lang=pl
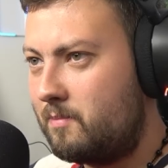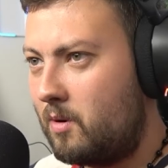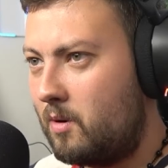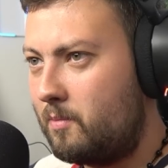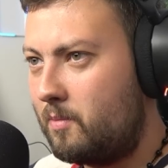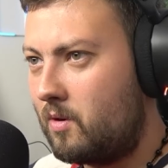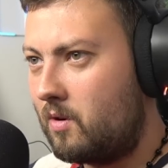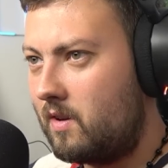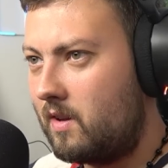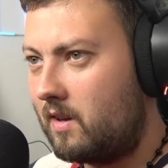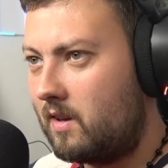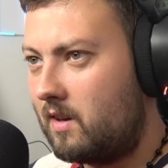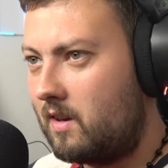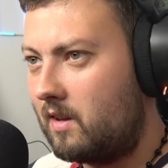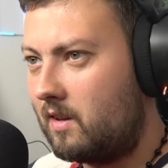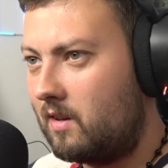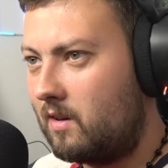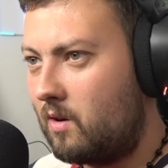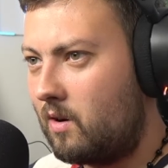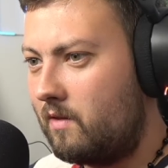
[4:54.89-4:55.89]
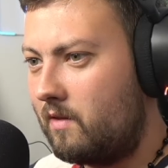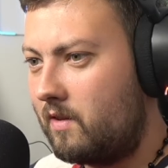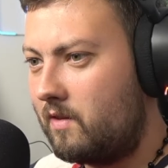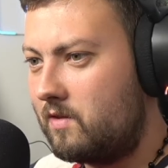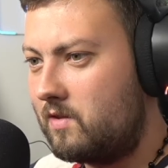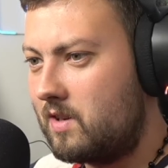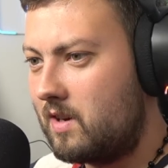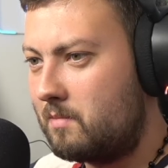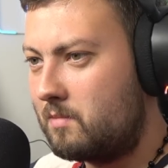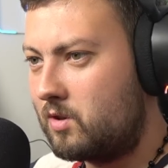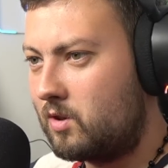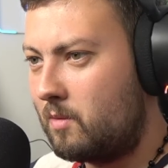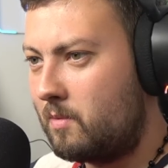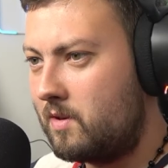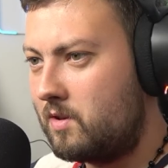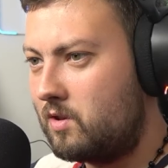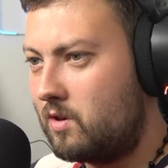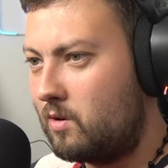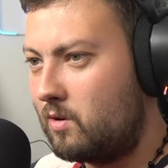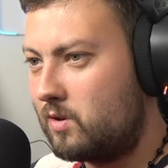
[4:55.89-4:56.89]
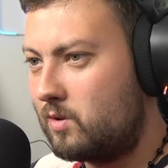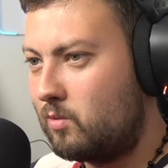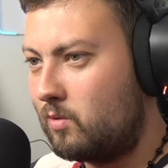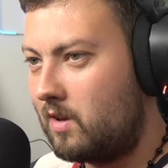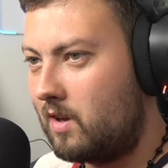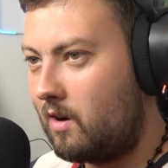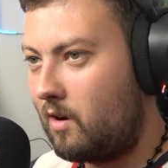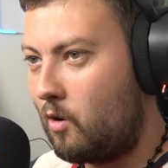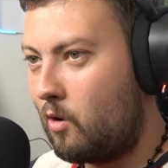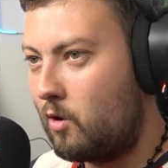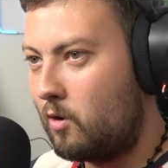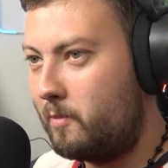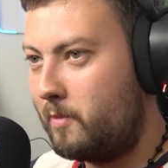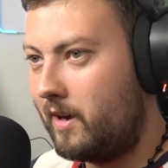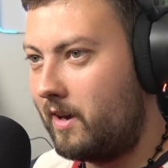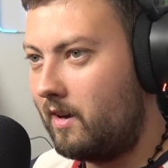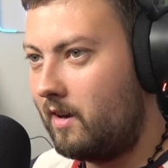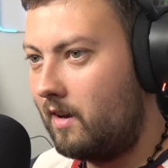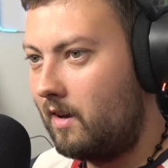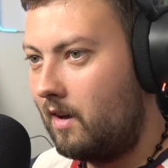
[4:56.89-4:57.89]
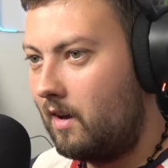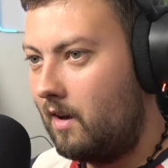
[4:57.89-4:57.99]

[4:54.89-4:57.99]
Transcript: popcorn, jaki kiedykolwiek widziałem. Czy to będzie rosło na kolbie?